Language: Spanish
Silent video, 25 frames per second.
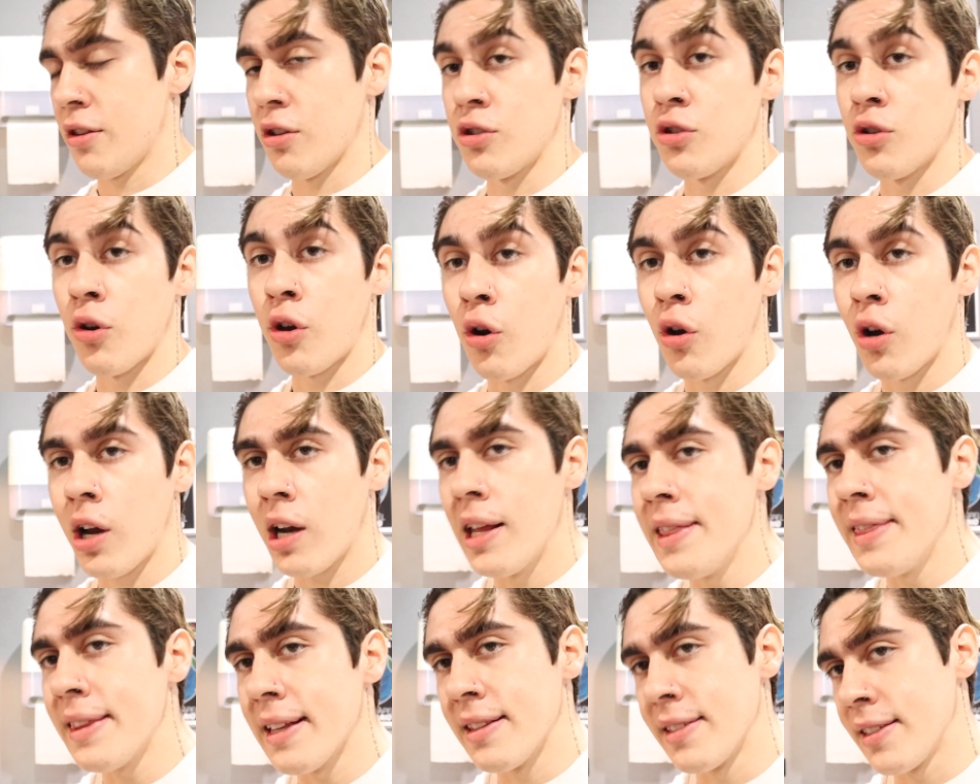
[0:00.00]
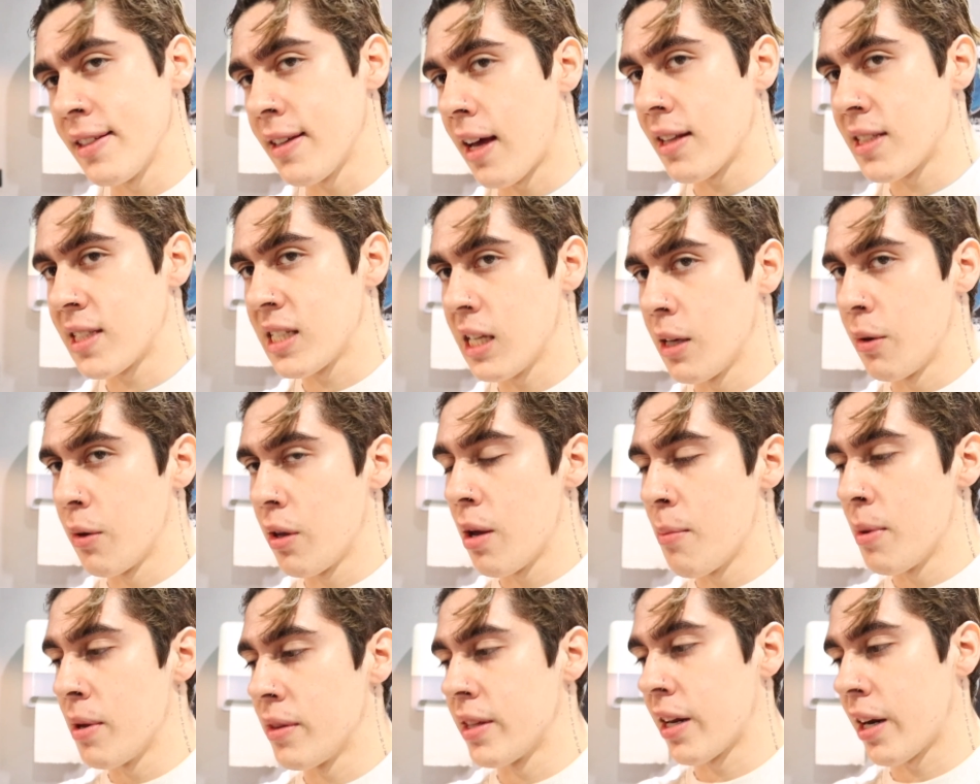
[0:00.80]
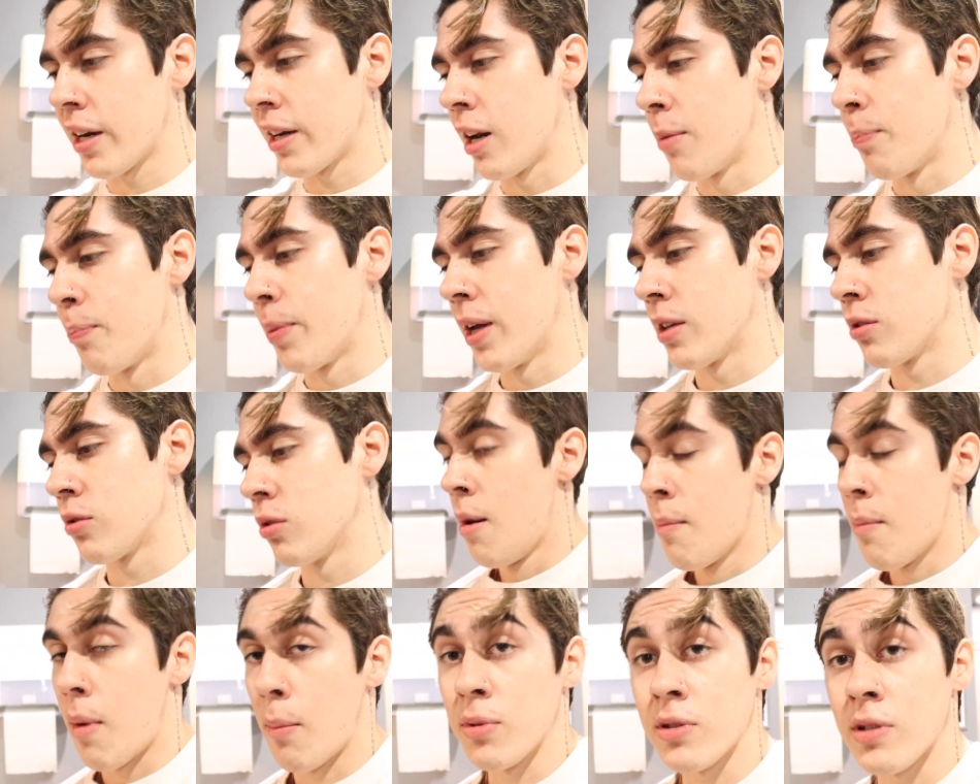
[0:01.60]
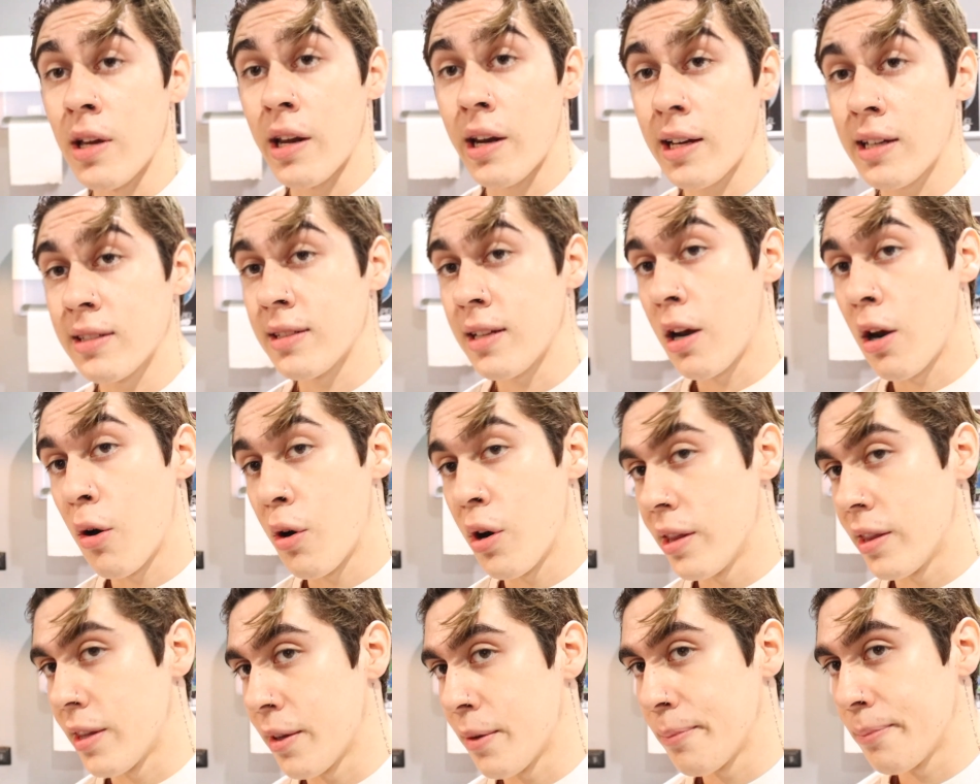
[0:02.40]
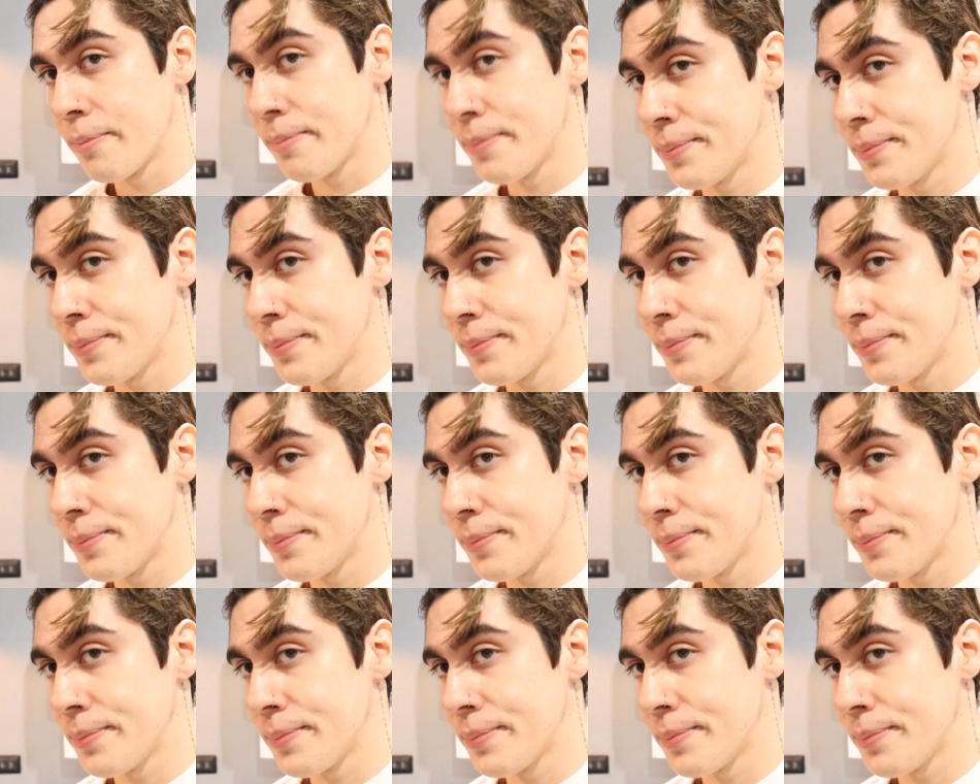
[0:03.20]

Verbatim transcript: Entonces yo creo que la intensidad se debe meter en el peso. Vamos a ver qué sale ahorita.